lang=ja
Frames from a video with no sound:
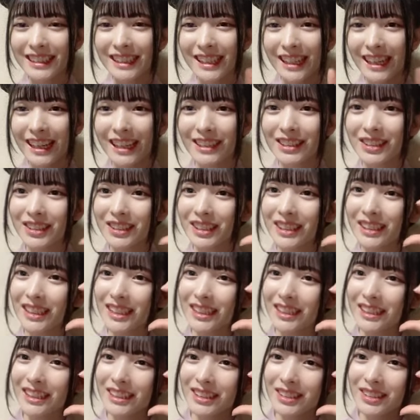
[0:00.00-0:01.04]
ハートあ
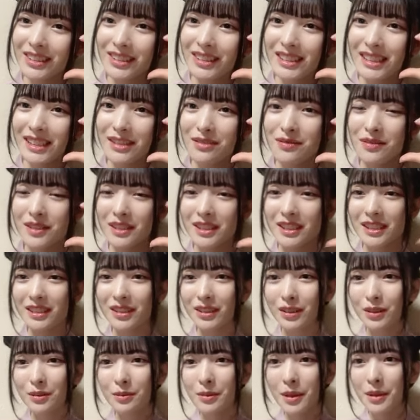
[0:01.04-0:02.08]
りがとうございます
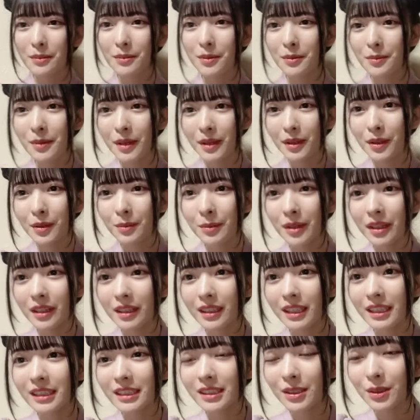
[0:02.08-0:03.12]
この前物販でお見か
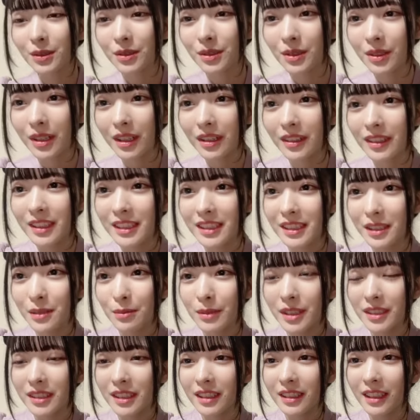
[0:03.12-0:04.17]
けして本当可愛すぎ
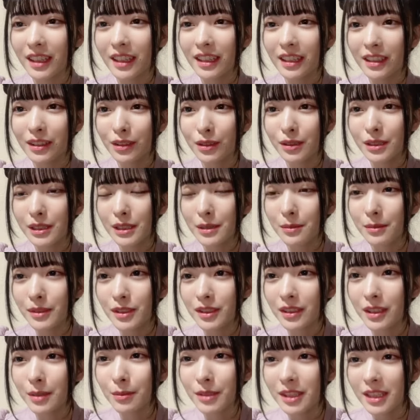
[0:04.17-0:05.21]
ましたってありがとうございま
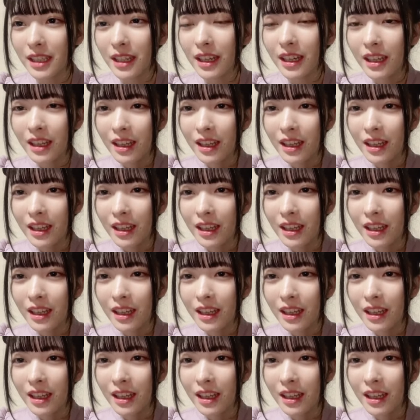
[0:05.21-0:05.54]
すでもさ